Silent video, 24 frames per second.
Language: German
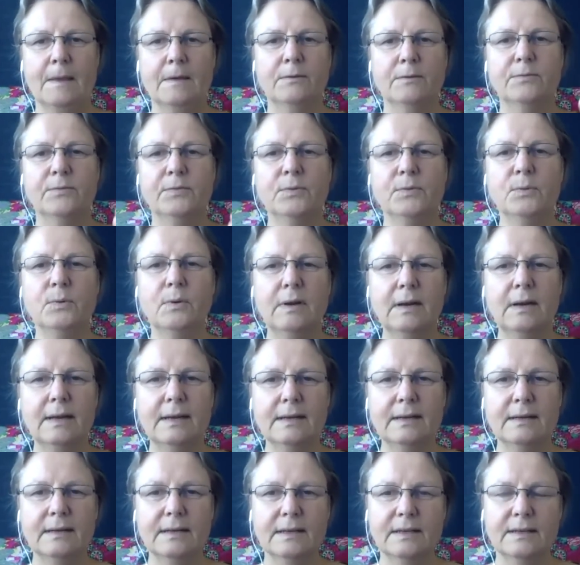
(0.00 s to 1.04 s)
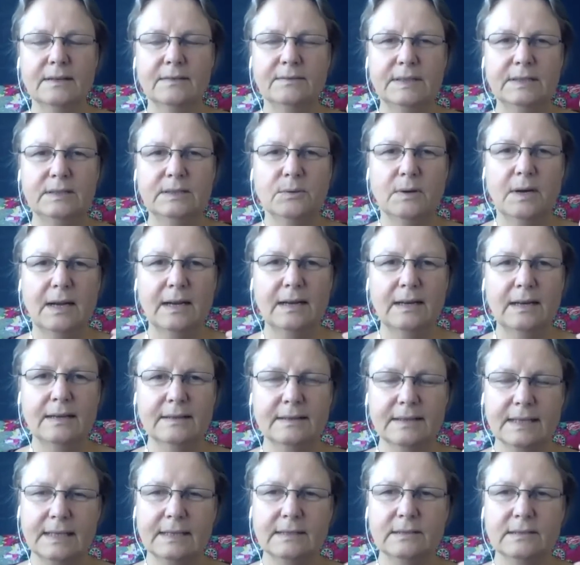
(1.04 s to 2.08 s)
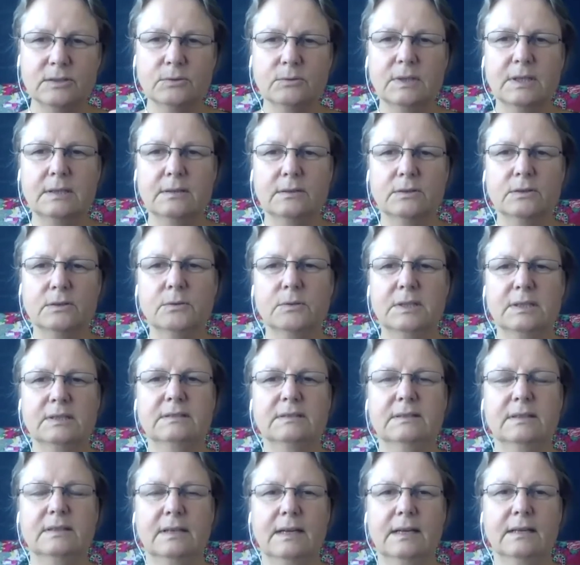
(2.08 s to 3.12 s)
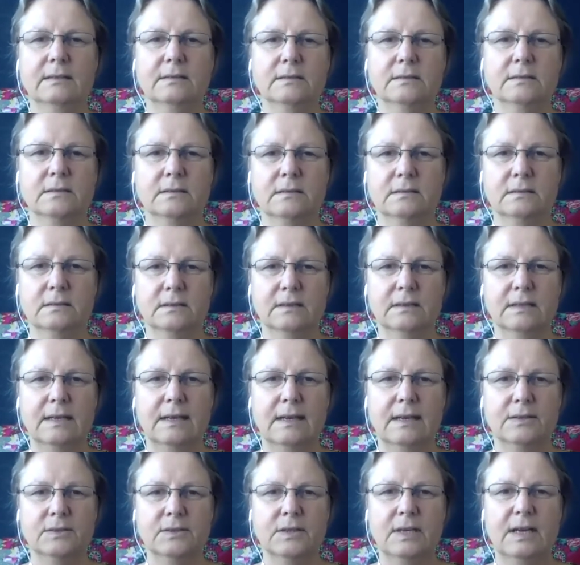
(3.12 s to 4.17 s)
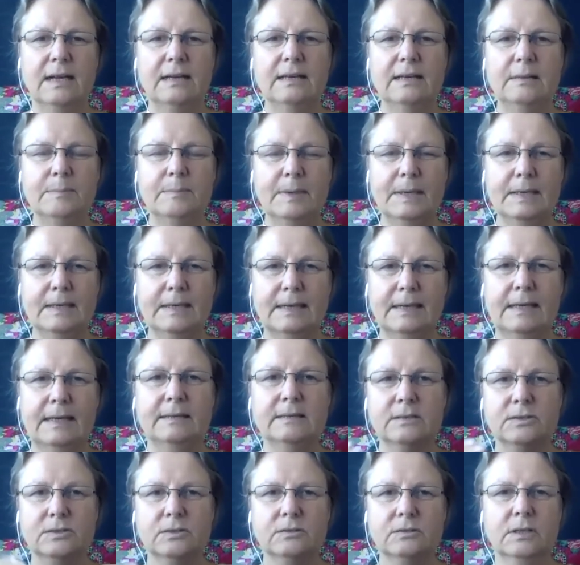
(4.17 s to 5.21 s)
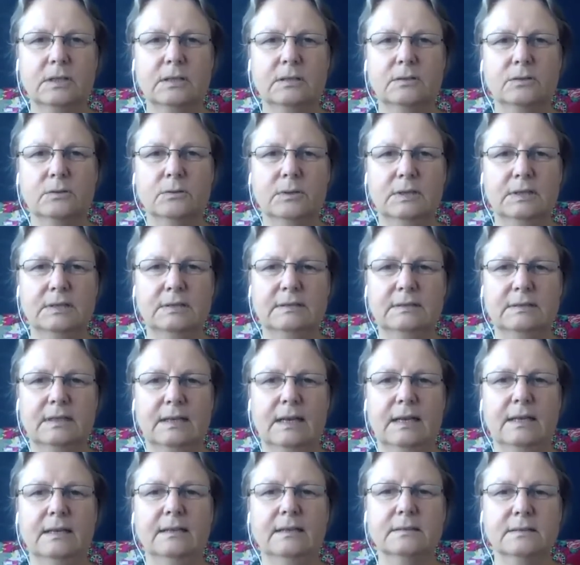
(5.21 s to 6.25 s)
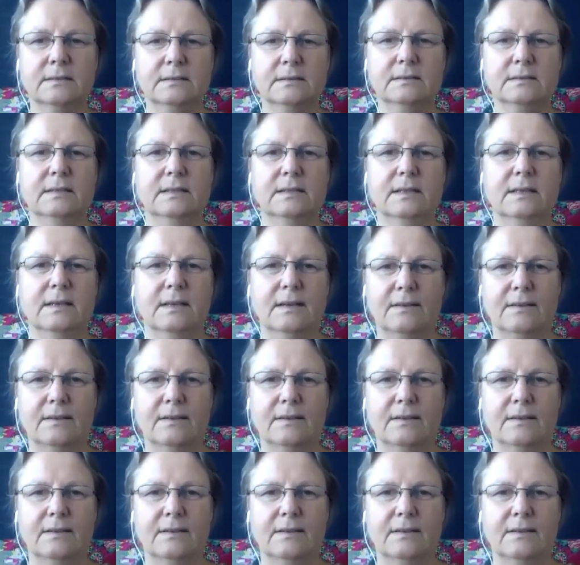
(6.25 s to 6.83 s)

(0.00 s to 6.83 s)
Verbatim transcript: Fühle, wie du alle Richtungen durchdringst, also alle Begrenzungen durchdringst,